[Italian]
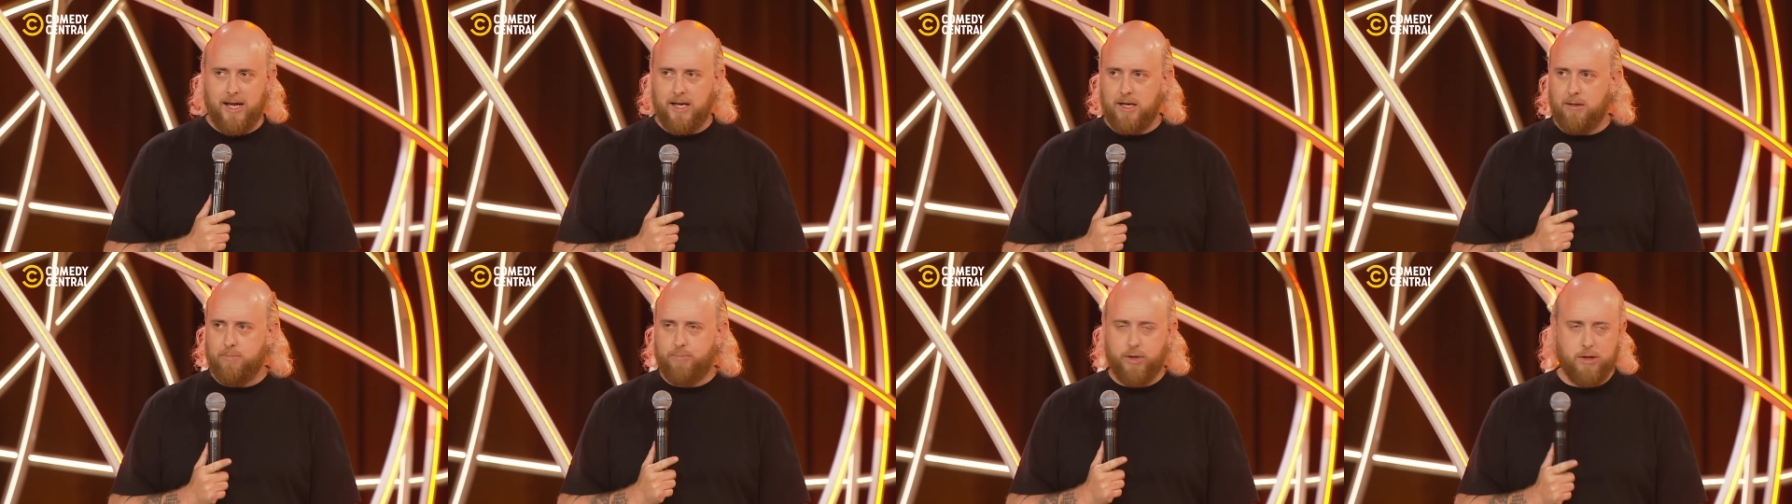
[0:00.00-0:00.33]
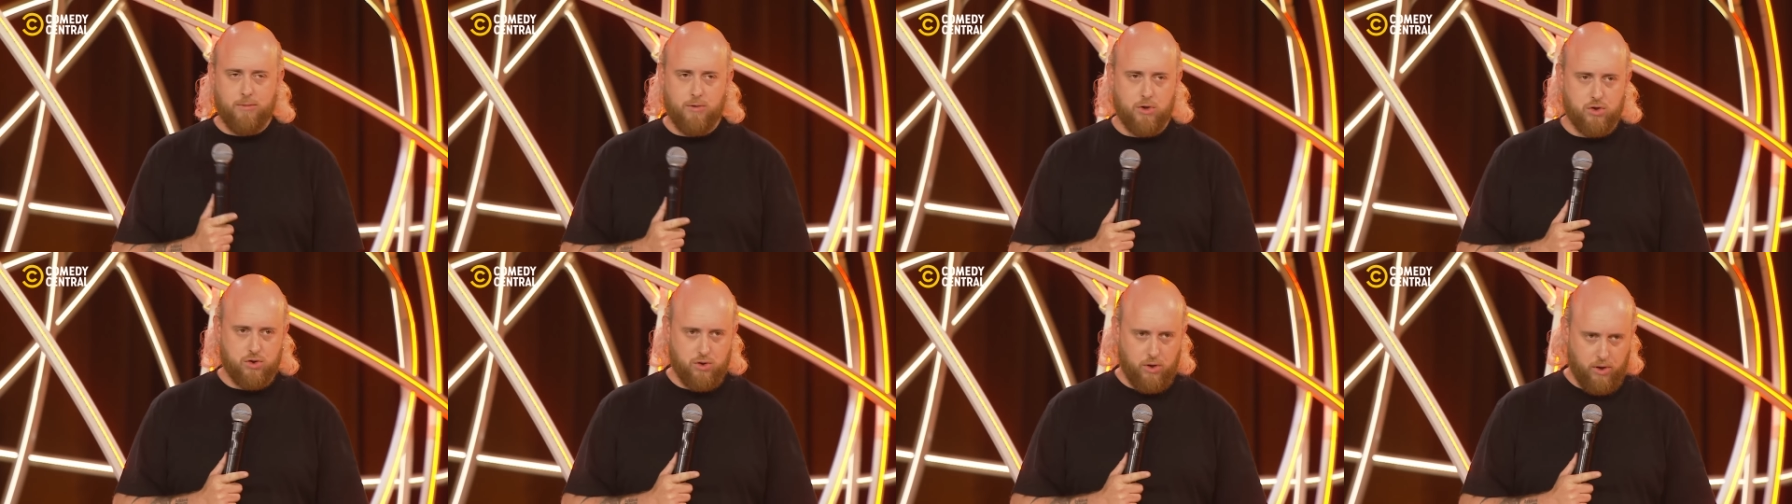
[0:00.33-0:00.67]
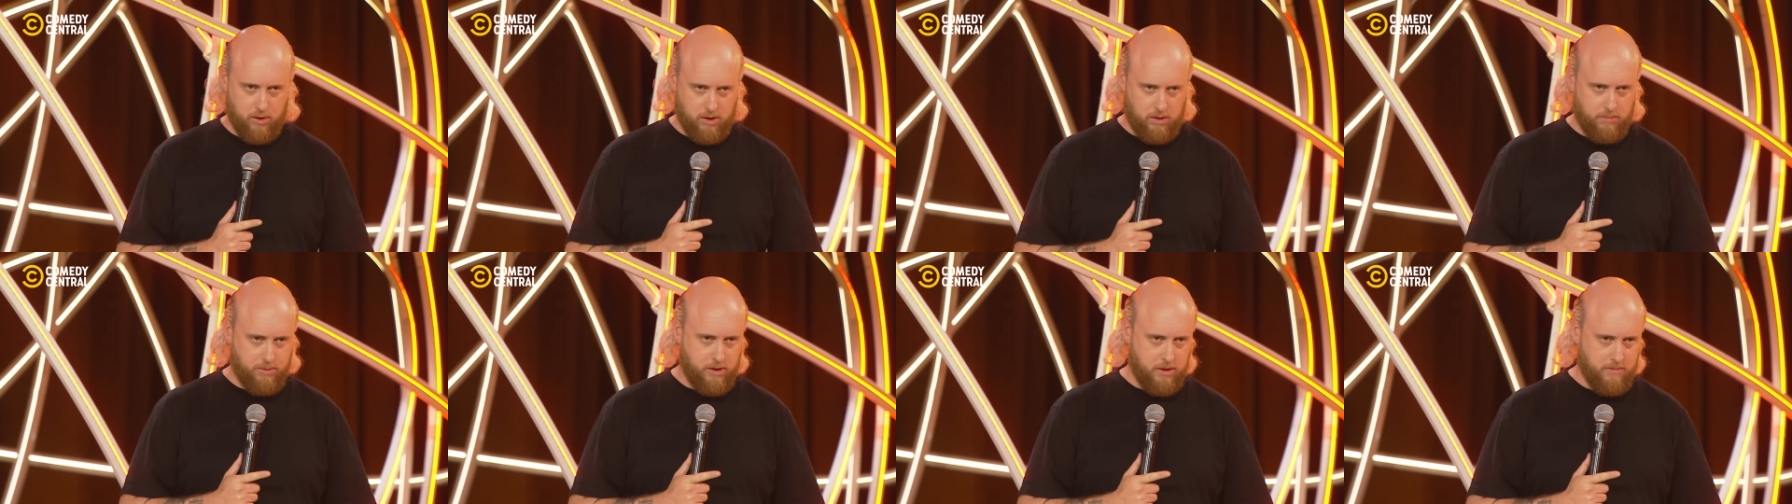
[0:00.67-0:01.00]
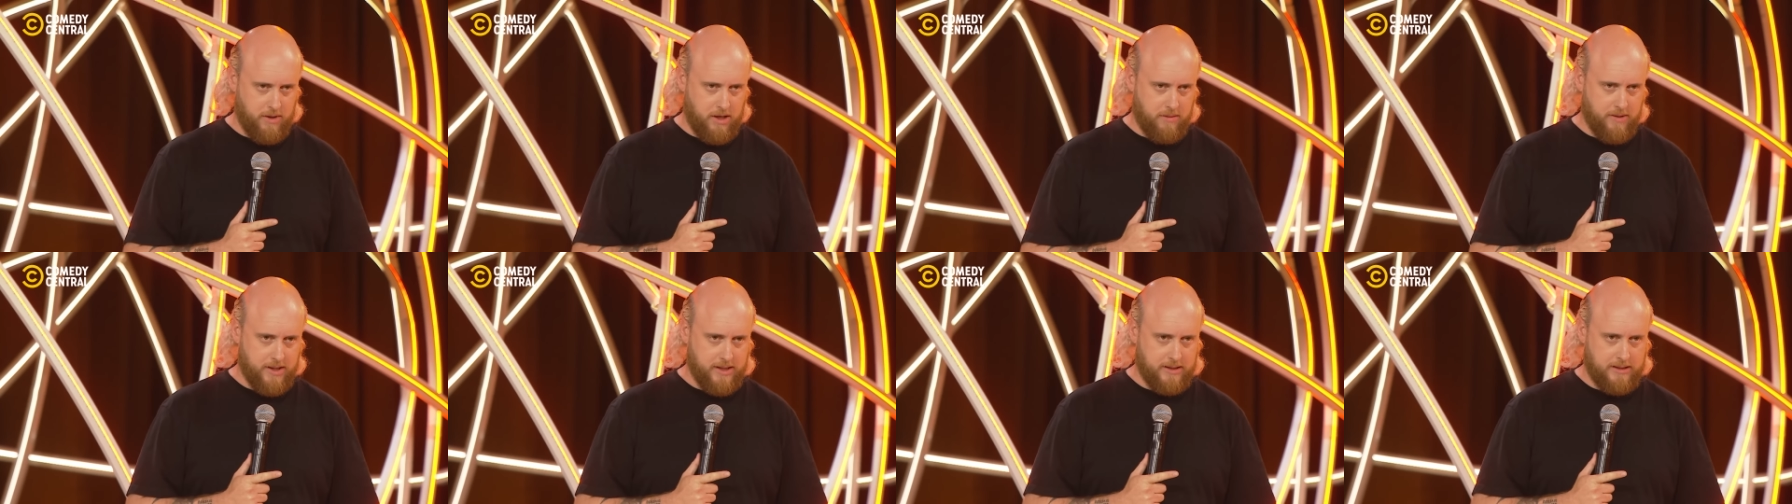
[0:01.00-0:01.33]
il primo giorno di
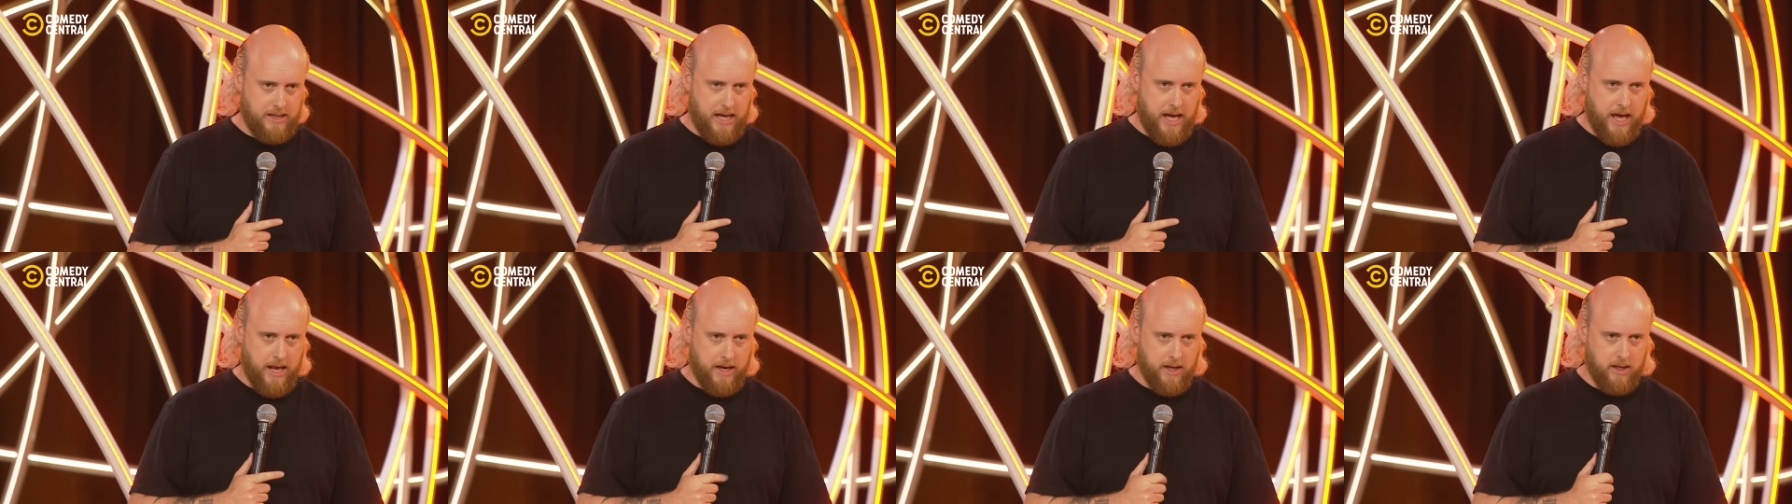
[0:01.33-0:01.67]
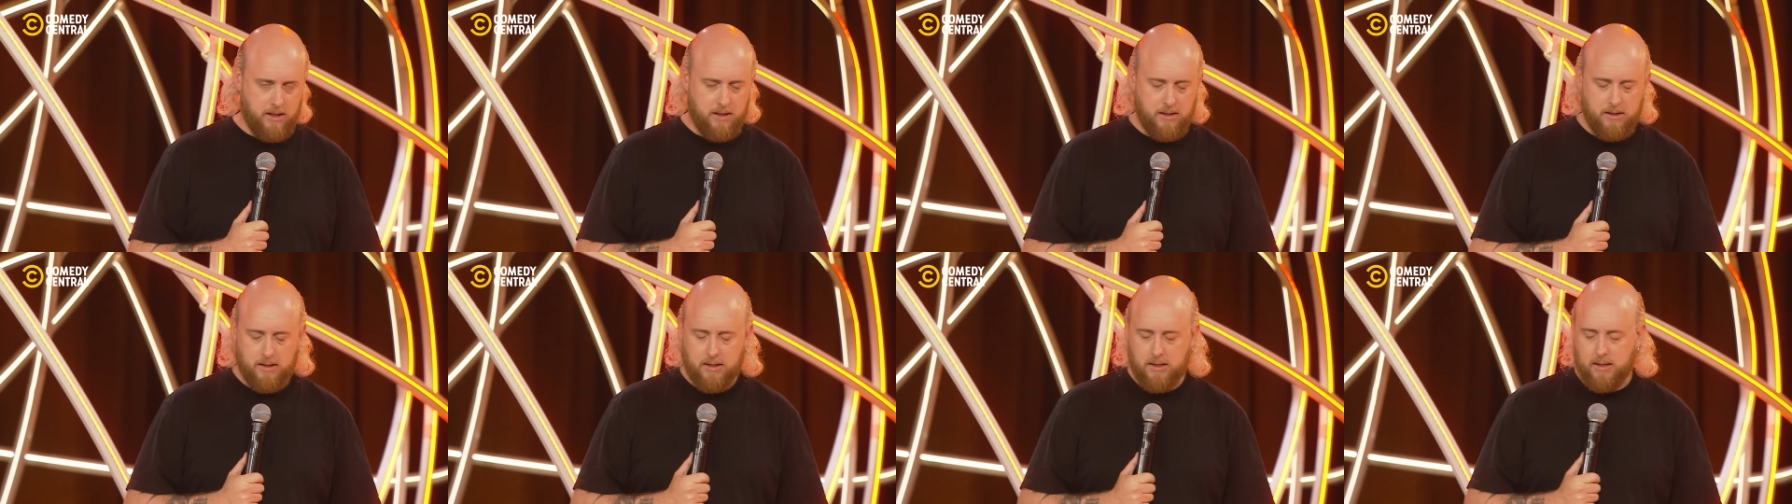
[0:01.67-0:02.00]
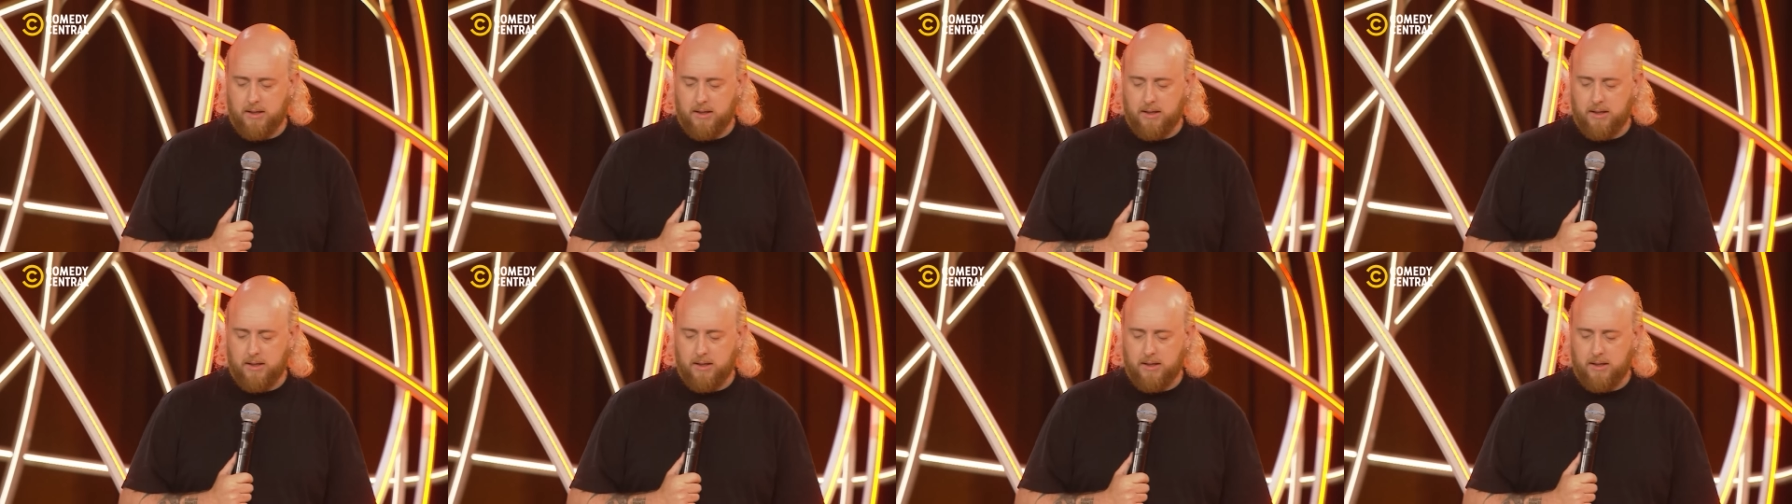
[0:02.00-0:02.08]
prima elementare,